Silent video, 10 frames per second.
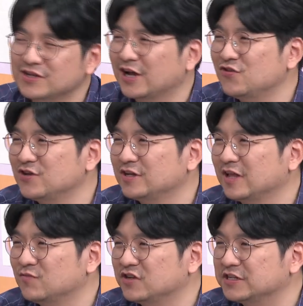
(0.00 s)
자유이기
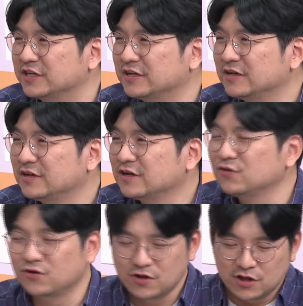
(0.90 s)
때문이지. 음.
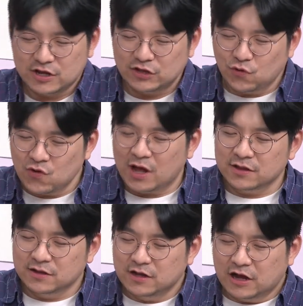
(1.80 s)
그리고
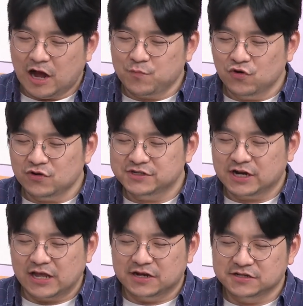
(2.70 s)
이동관
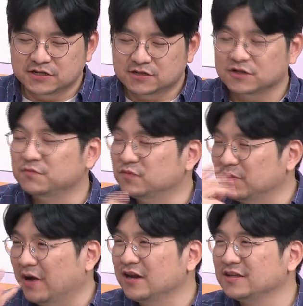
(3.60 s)
학폭위원장이 아니지. 지금
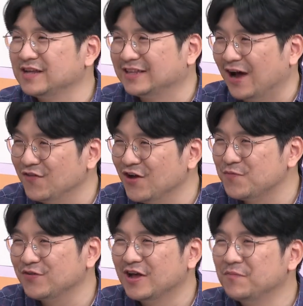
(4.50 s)
음. 말이 다운
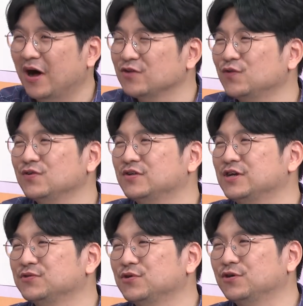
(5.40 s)
나올 뻔 음.
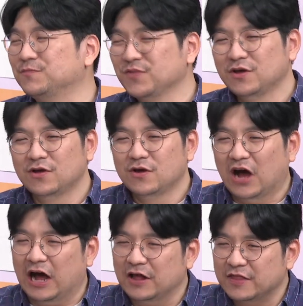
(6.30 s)
방통위원장도
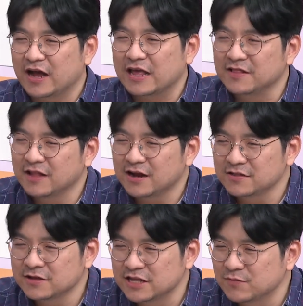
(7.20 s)
아 내가
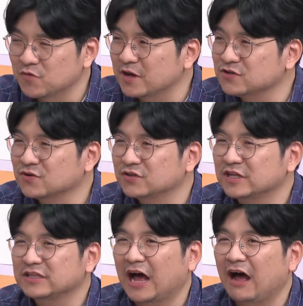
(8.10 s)
옛날에는 이명박 정권
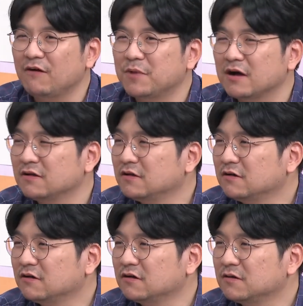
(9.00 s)
때 다 막
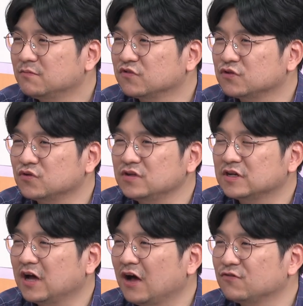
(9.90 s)
어? 무슨
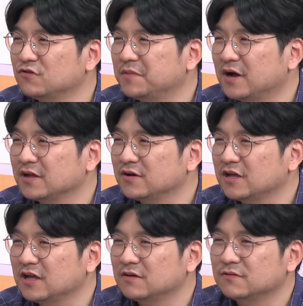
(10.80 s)
조인트 까고 막
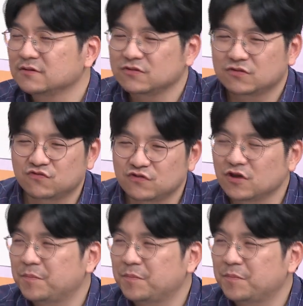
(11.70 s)
이렇게 뭐 두들겨